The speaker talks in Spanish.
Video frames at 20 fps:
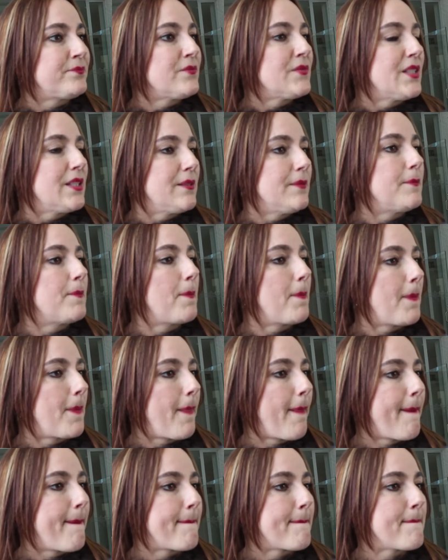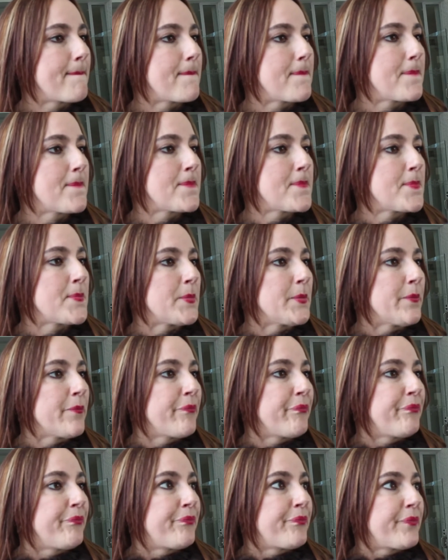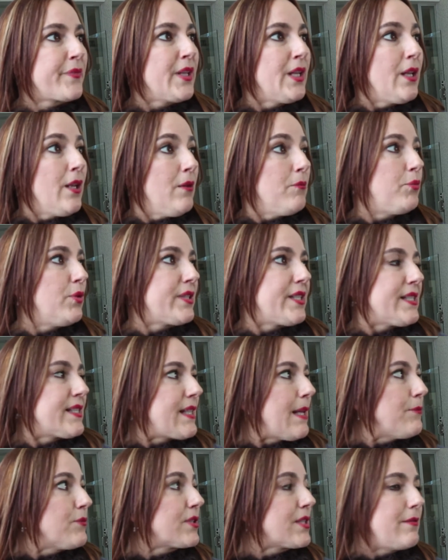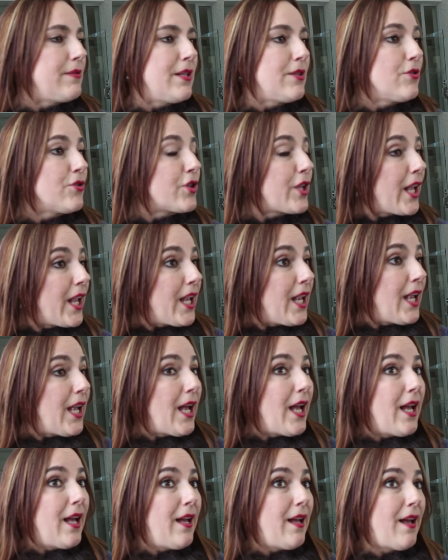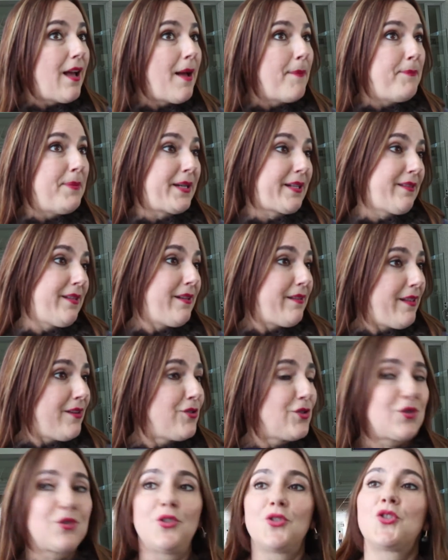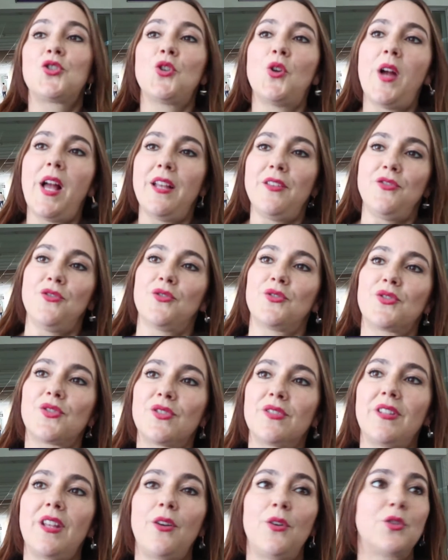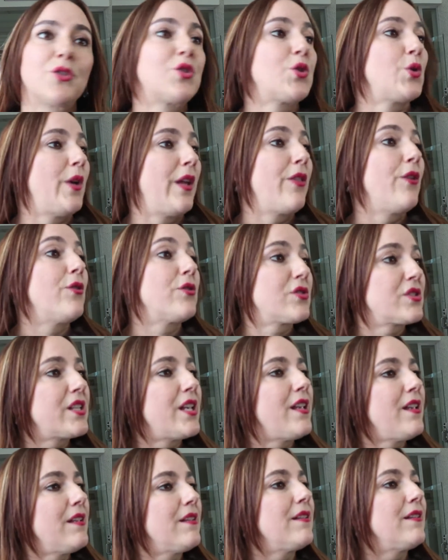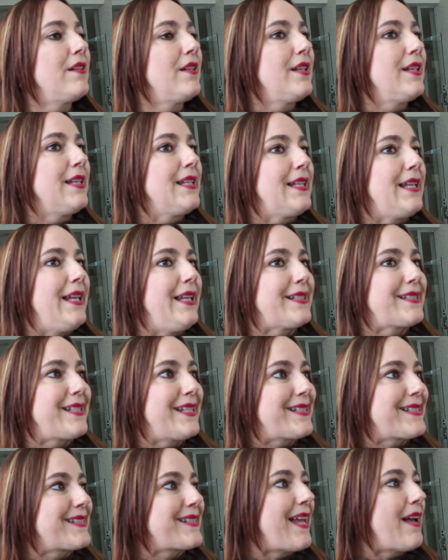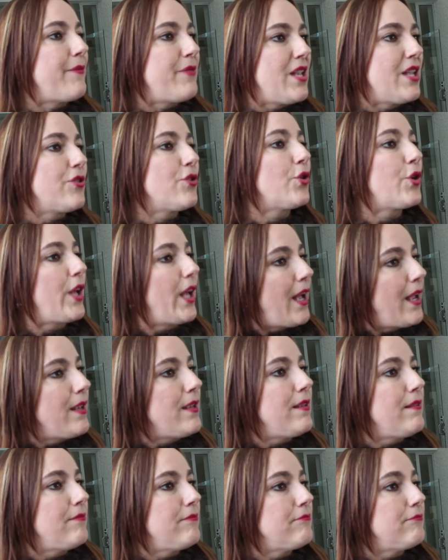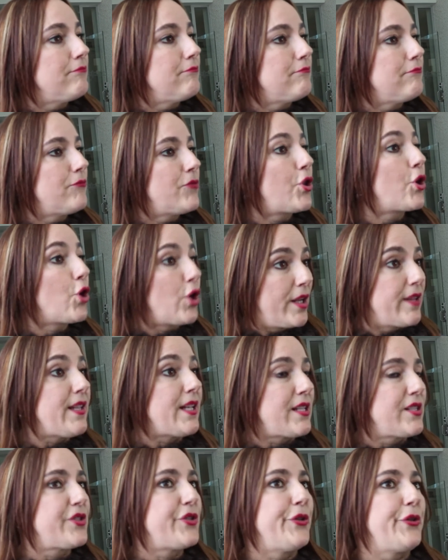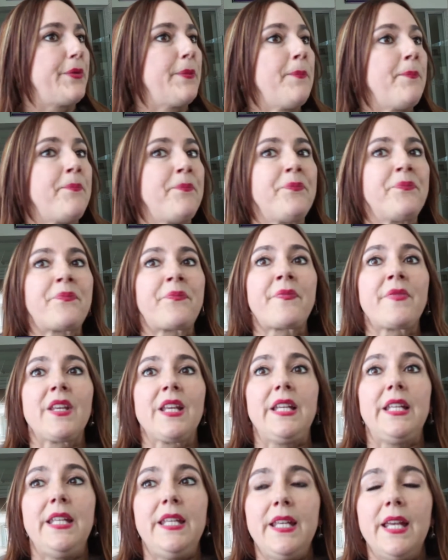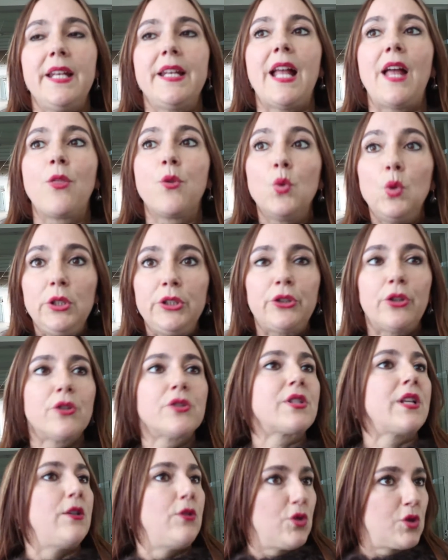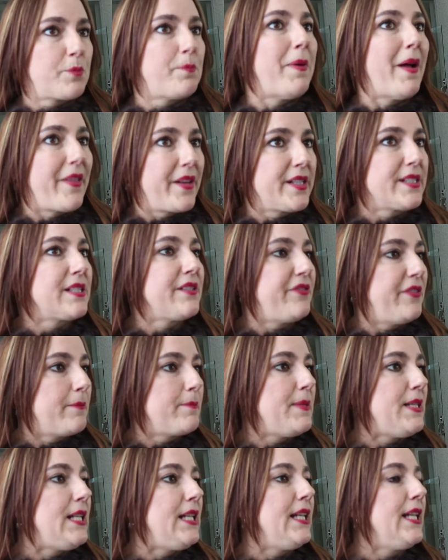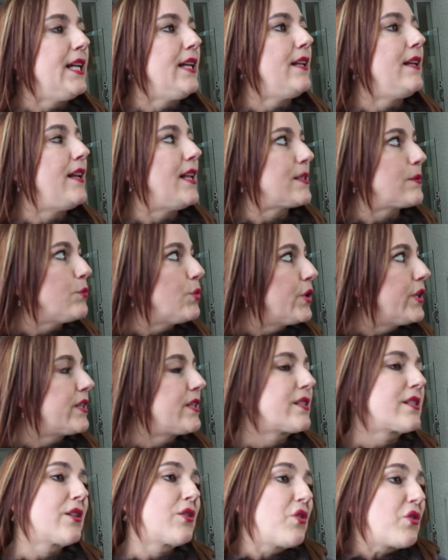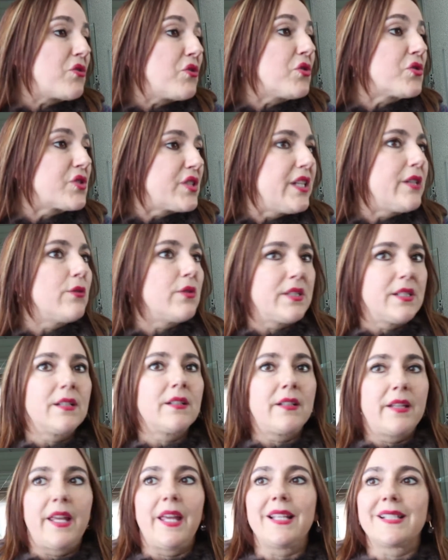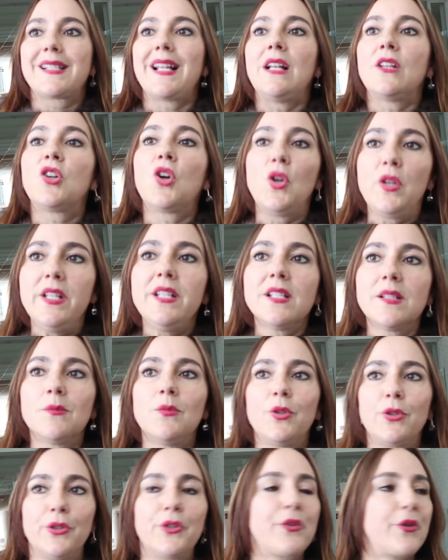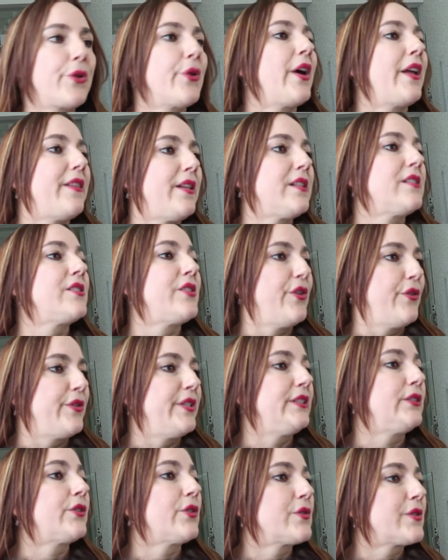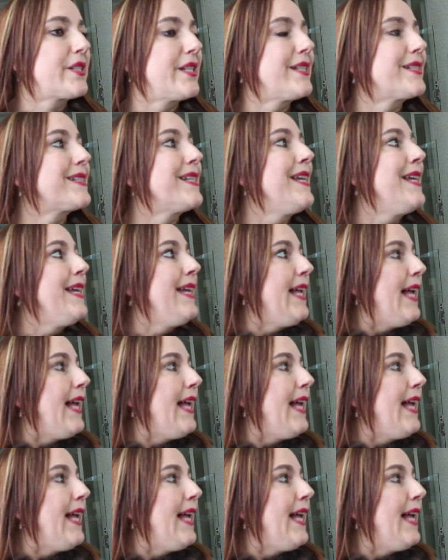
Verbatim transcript: ¿En un rango de edad más o menos de cuánto estamos hablando? Pues estamos hablando que a partir de los 8 años, de 8 a 12, se está viendo que hay drogadicción. Y en adultos, a los padres de familia, las mujeres reconocen que es alcoholismo, no drogadicción. Entonces